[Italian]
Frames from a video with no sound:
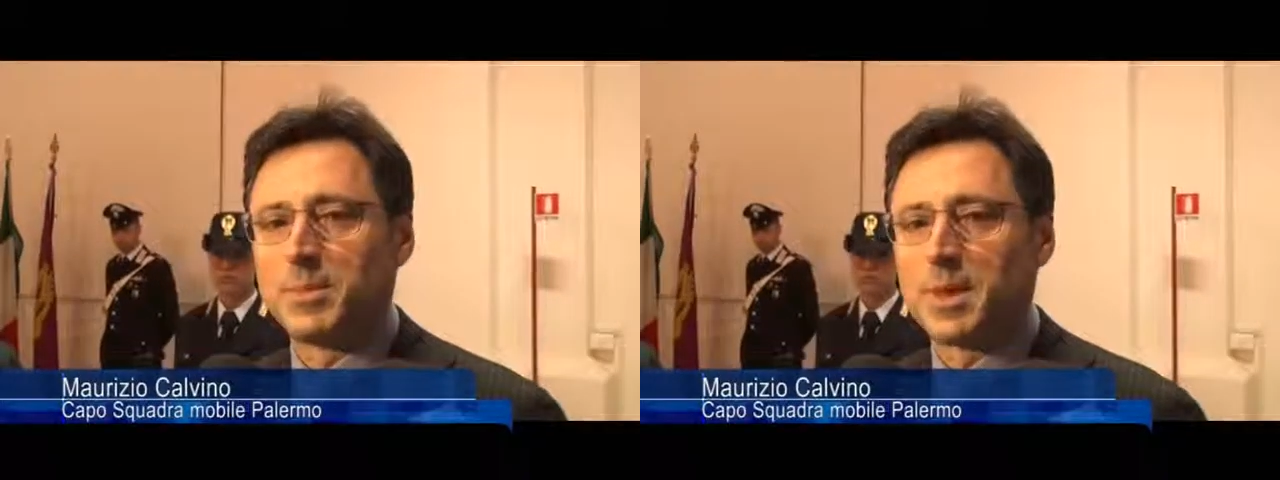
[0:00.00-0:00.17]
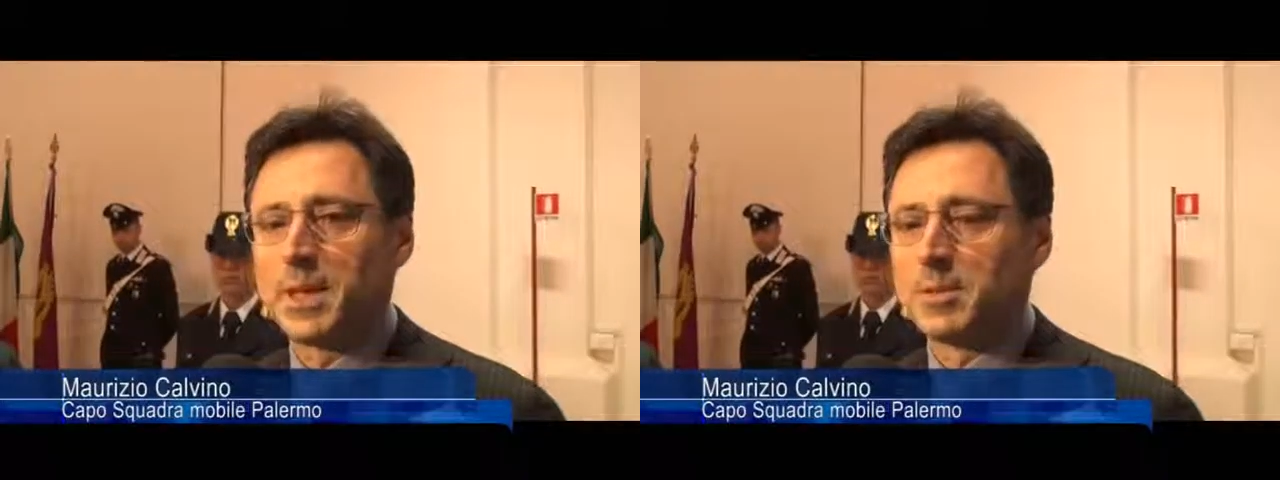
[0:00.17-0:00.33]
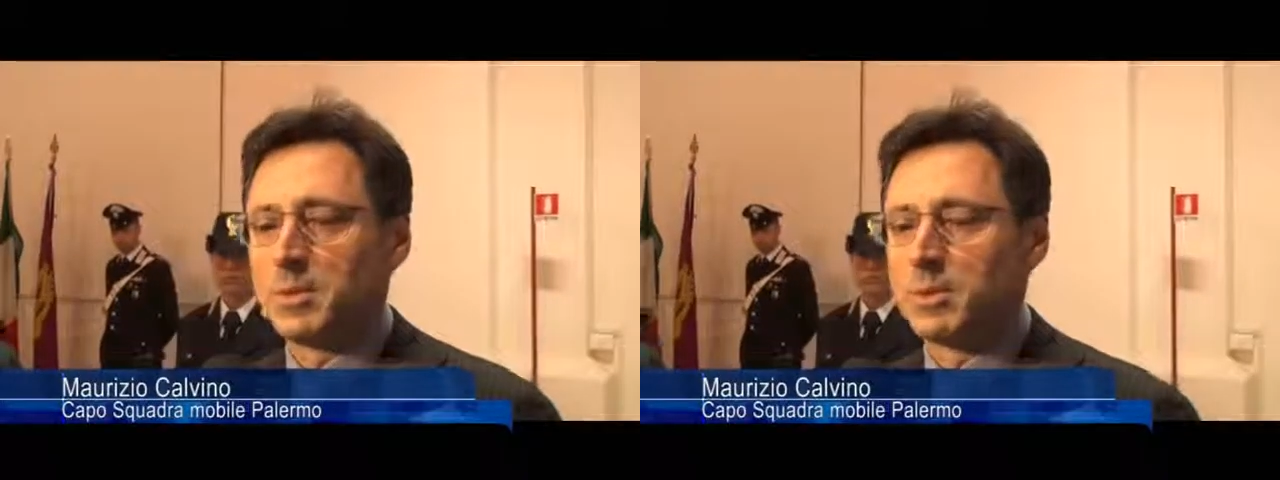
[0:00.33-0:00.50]

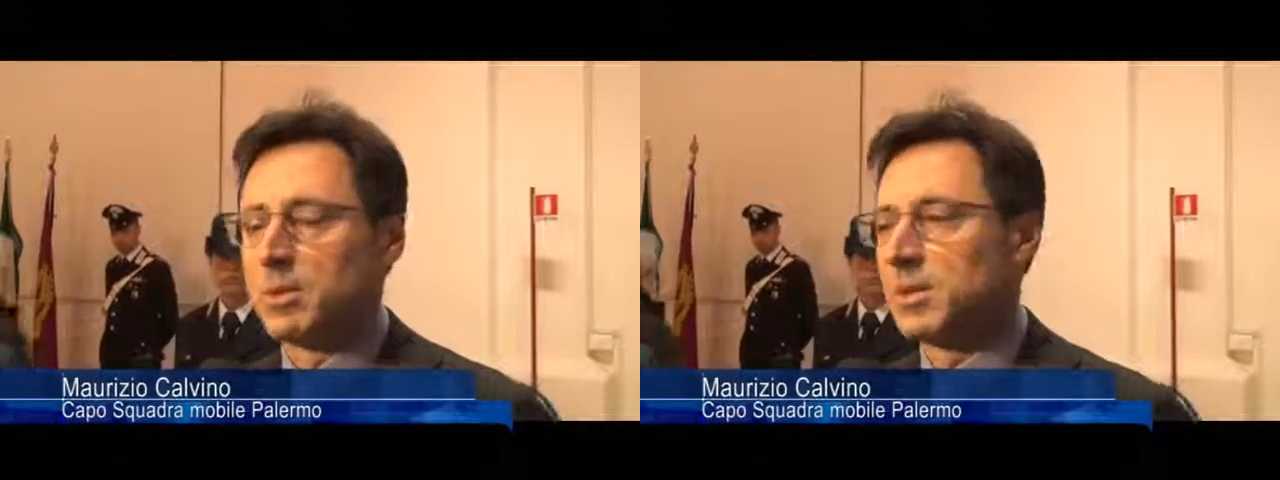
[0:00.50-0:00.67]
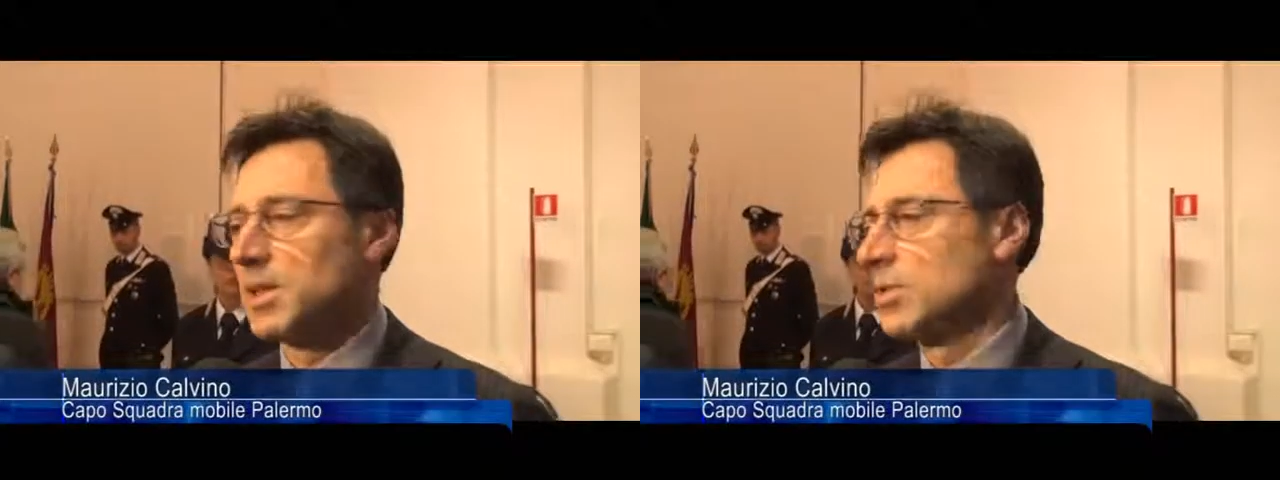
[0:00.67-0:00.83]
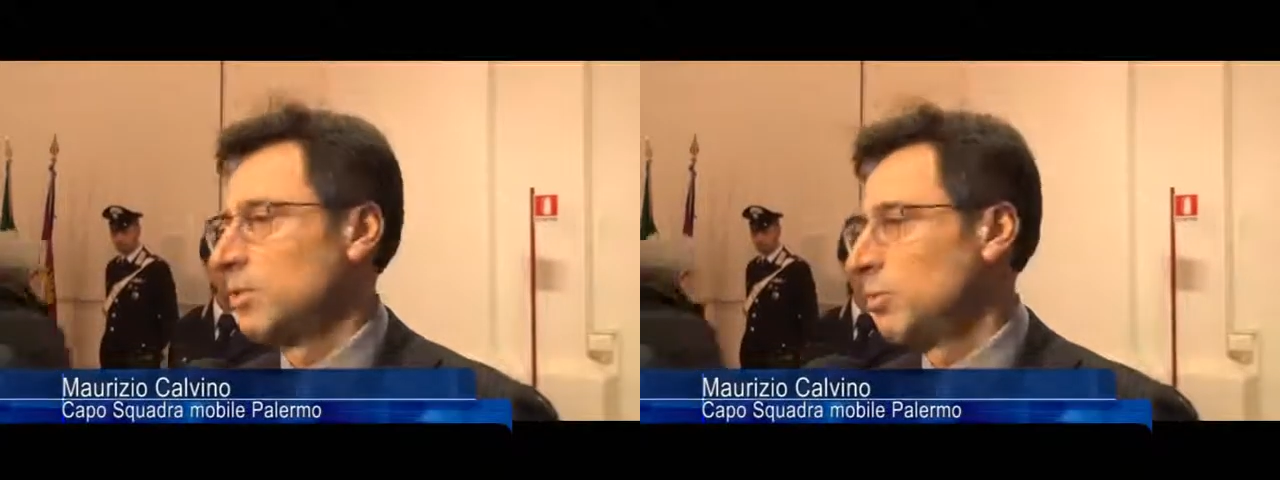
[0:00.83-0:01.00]
peraltro in un
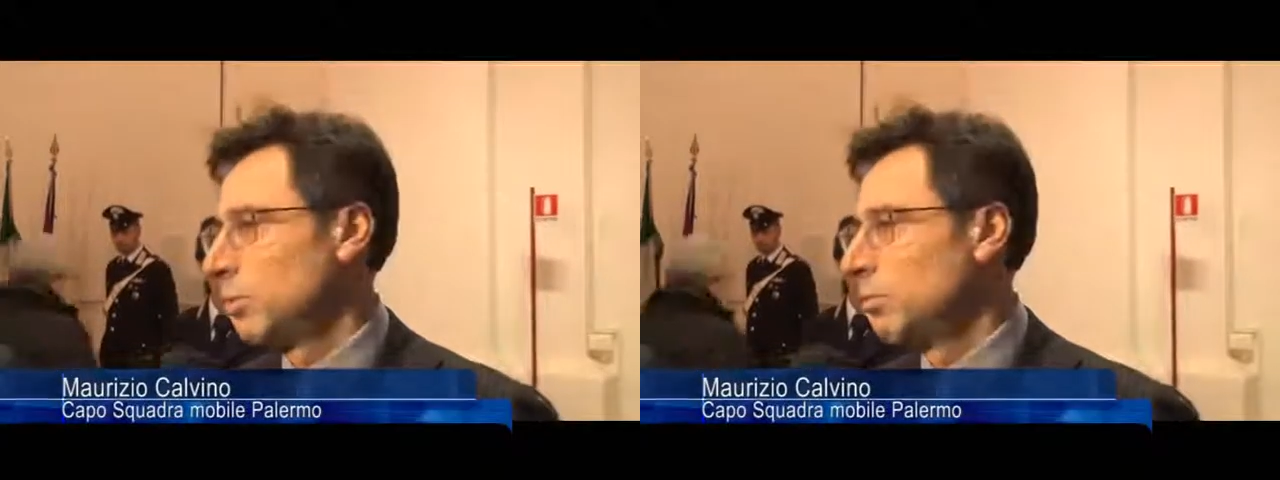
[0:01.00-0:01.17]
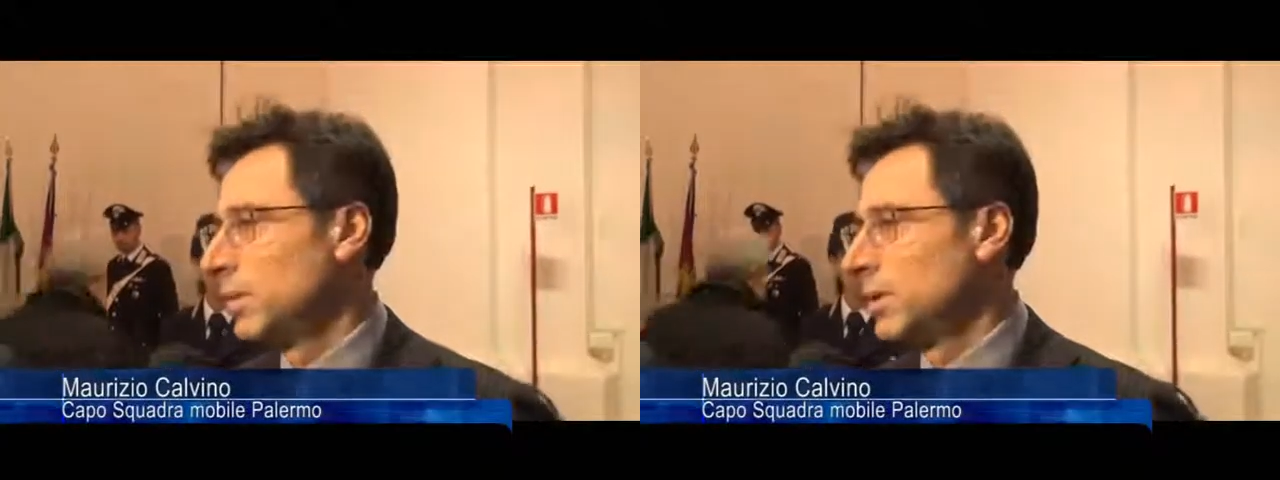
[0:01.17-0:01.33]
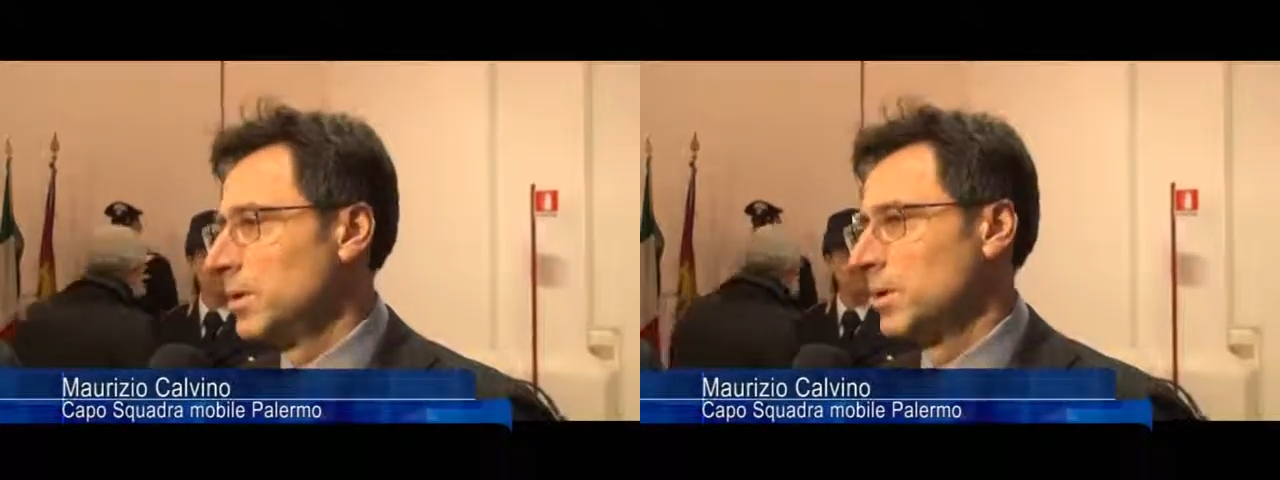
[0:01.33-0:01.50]
contesto
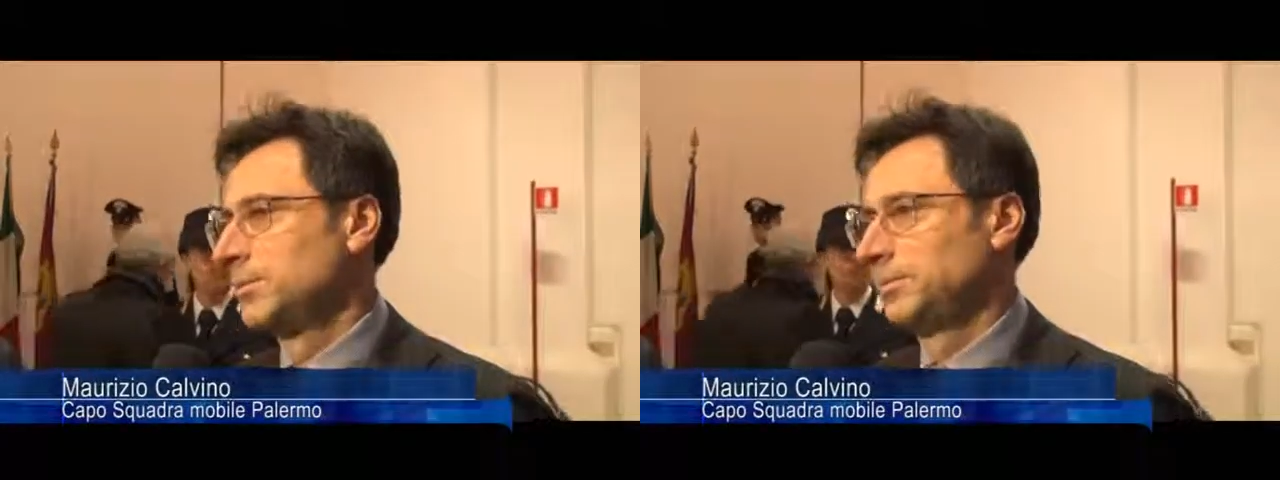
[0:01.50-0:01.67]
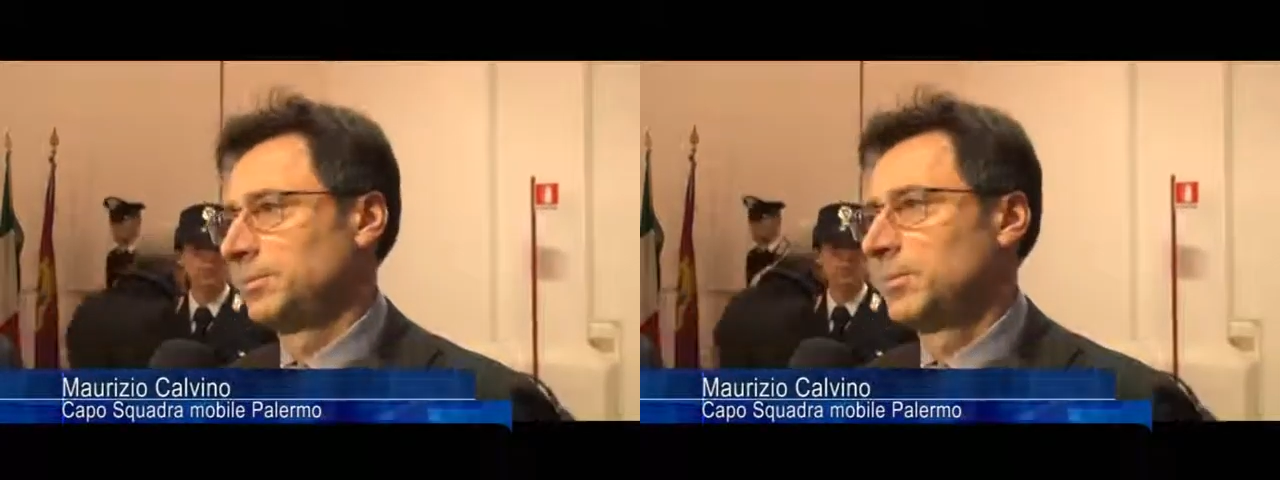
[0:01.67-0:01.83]
pubblico,